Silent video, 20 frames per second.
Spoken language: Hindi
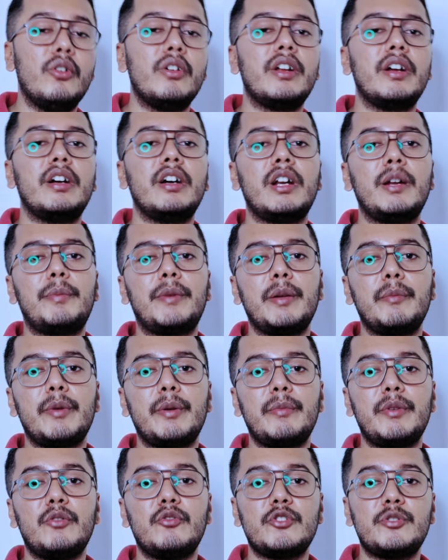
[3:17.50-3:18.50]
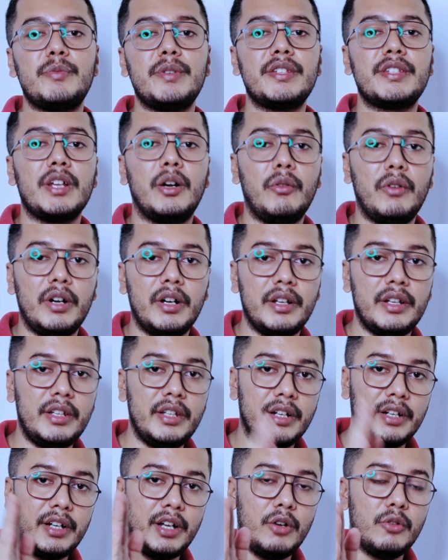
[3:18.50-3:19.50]
और अगर आपके मन में कुछ भी सवाल
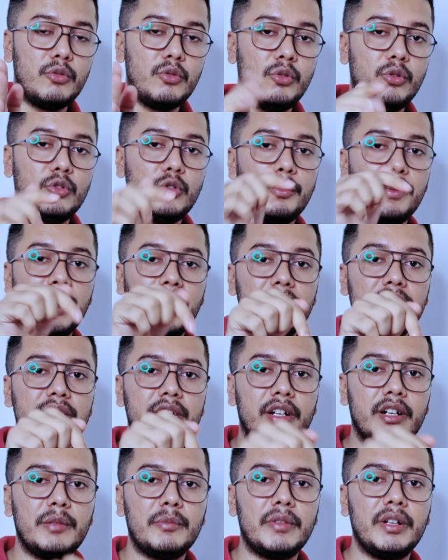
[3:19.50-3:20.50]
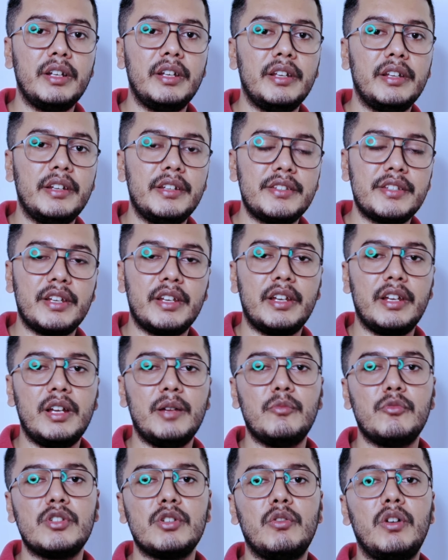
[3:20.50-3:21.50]
या डाउट हो तो मेरा इंस्टाग्राम का लिंक नीचे है
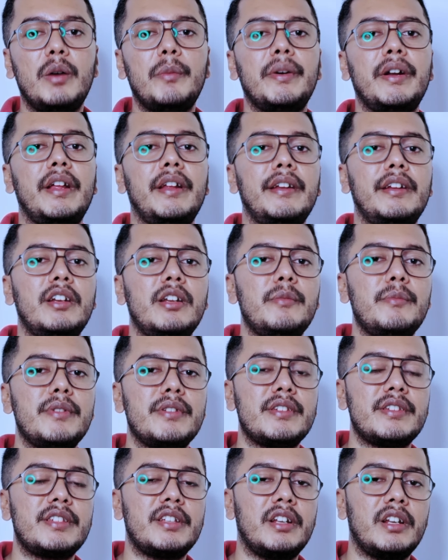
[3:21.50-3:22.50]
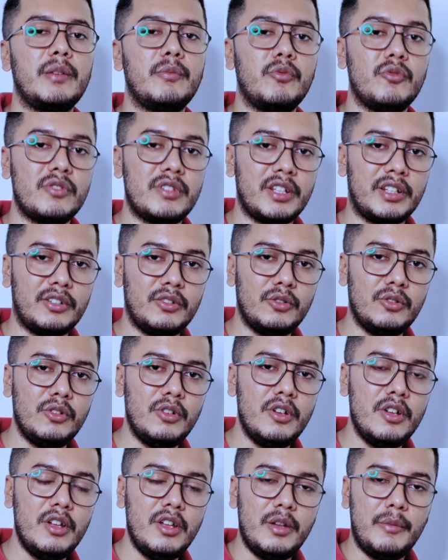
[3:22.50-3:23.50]
आप मुझे वहाँ पे डायरेक्टली मैसेज करके पूछ सकते हो
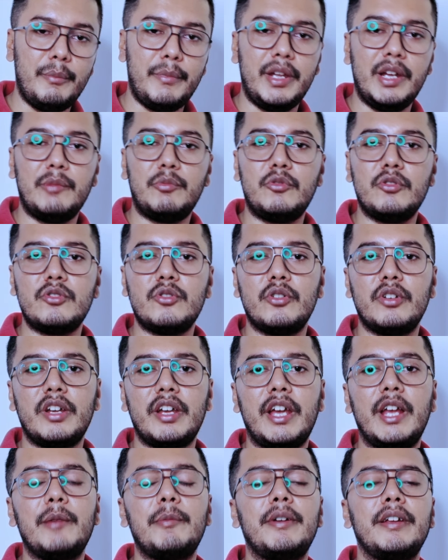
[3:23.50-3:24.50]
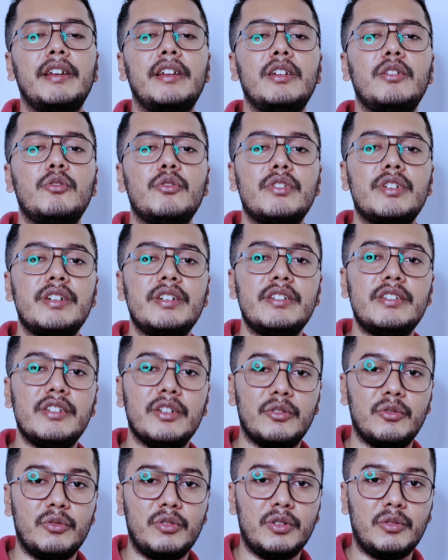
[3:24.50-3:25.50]
मैं आपको जो है हेल्प करने की कोशिश
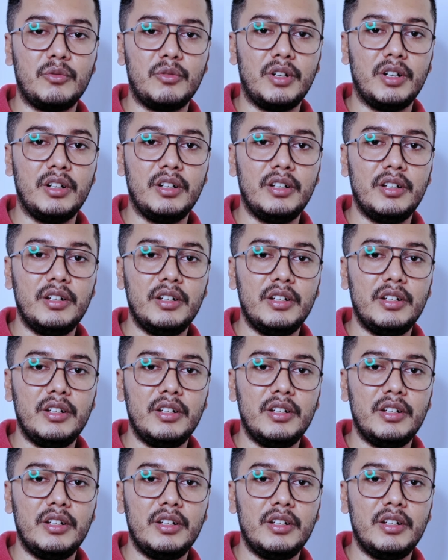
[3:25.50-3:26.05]
जरूर करूँगा